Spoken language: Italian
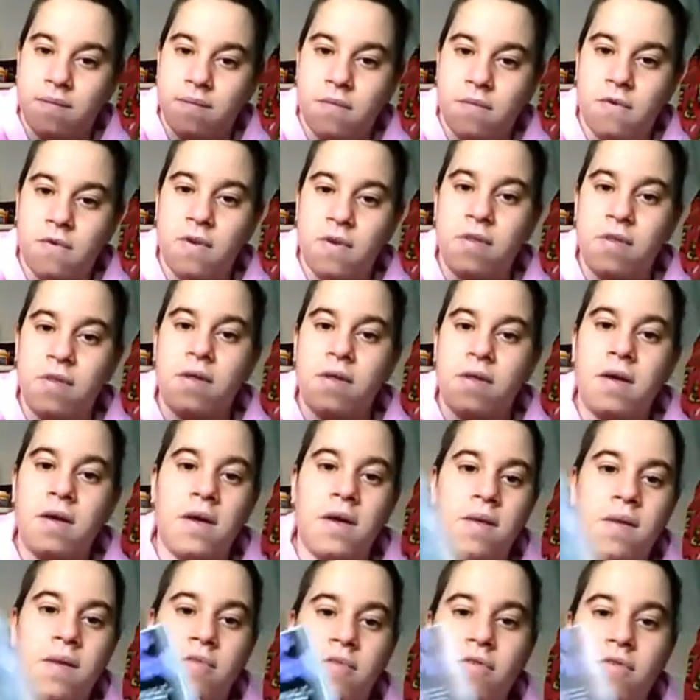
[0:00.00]

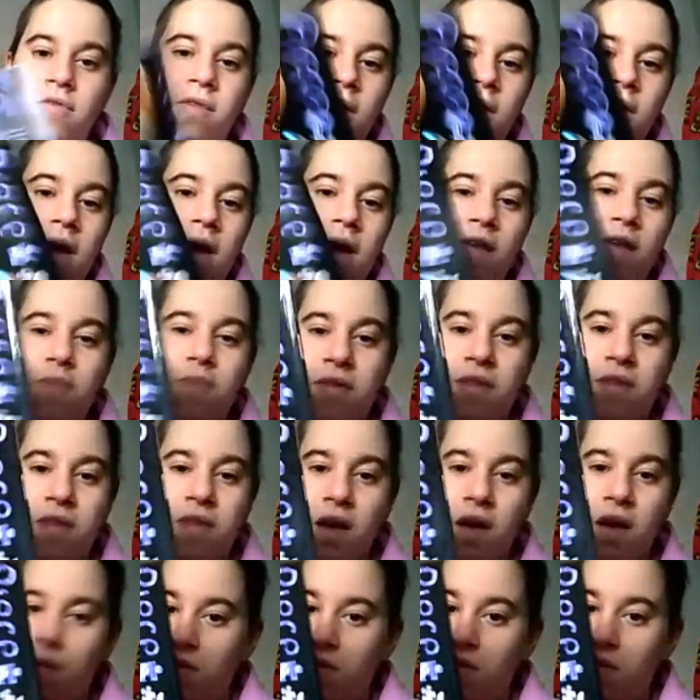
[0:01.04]
quindi bisognerà
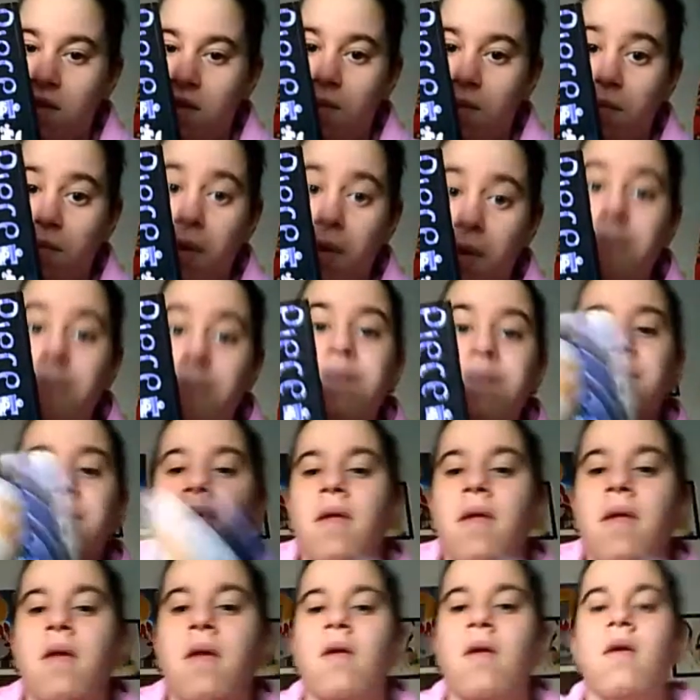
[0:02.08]
aspettare mi sa un po'
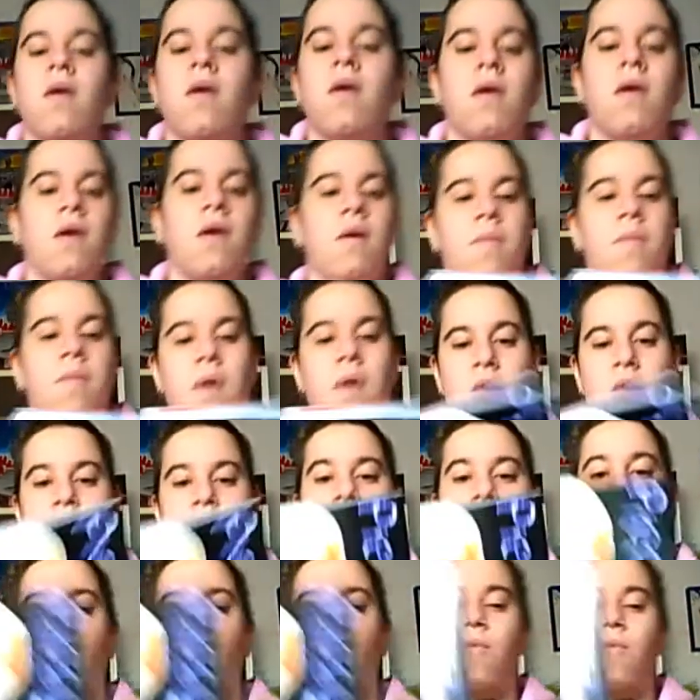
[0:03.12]

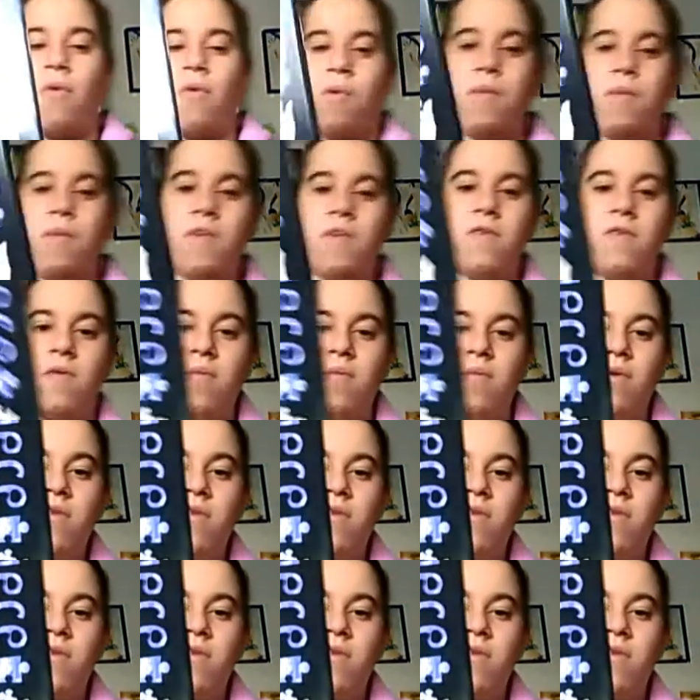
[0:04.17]
poi comunque pizza numero